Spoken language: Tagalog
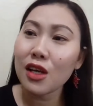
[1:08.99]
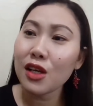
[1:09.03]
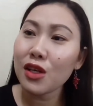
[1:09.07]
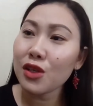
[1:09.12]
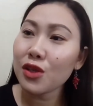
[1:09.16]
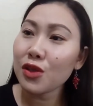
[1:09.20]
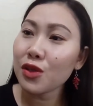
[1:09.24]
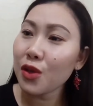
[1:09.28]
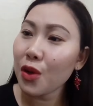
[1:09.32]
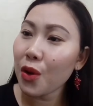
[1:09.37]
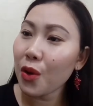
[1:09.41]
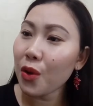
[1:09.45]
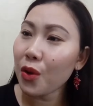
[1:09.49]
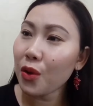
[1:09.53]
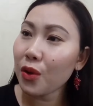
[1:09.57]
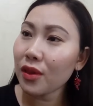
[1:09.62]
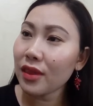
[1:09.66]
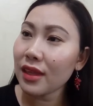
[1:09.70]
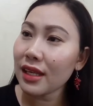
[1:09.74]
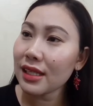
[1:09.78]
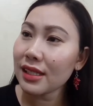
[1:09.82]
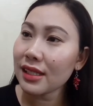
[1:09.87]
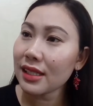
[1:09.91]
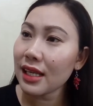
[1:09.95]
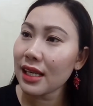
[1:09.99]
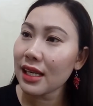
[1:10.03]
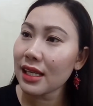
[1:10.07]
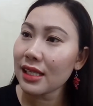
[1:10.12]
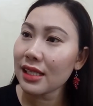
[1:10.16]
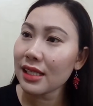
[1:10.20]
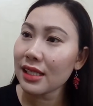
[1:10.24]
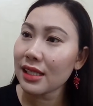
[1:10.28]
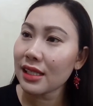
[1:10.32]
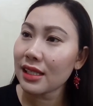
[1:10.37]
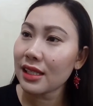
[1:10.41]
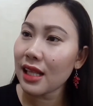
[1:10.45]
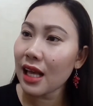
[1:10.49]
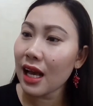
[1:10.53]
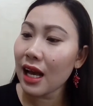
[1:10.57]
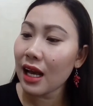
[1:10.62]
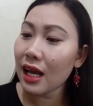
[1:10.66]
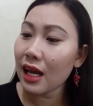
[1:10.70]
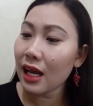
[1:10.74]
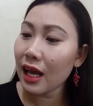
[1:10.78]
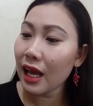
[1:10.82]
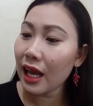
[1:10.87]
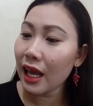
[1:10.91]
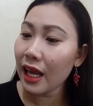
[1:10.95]
So, this is
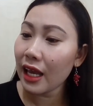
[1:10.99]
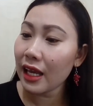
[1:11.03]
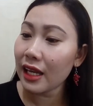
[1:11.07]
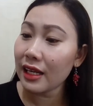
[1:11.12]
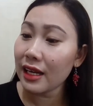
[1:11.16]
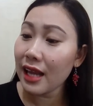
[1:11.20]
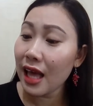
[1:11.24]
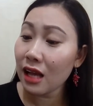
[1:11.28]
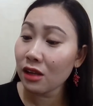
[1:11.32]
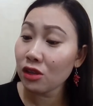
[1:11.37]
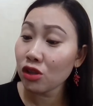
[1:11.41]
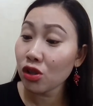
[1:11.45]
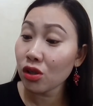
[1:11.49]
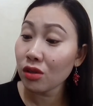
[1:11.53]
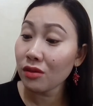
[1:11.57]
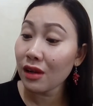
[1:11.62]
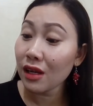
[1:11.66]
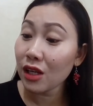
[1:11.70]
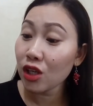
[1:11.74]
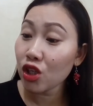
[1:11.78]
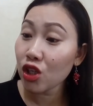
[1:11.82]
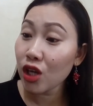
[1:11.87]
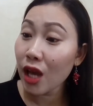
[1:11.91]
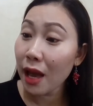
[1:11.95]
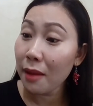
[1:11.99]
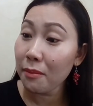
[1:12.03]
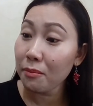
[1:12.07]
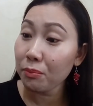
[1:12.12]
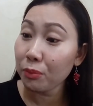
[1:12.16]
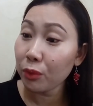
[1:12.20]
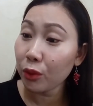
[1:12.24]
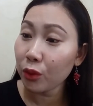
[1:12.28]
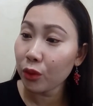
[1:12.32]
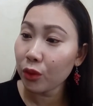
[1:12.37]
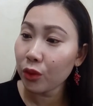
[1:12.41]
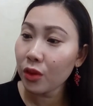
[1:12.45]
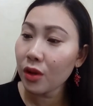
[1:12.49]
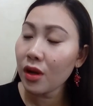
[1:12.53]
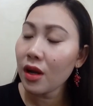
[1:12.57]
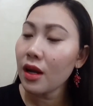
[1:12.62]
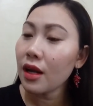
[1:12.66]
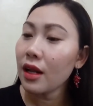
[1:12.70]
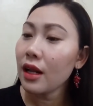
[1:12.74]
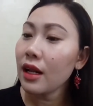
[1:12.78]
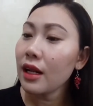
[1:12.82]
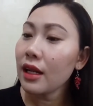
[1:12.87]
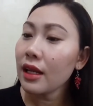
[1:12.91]
the a natural shampoo.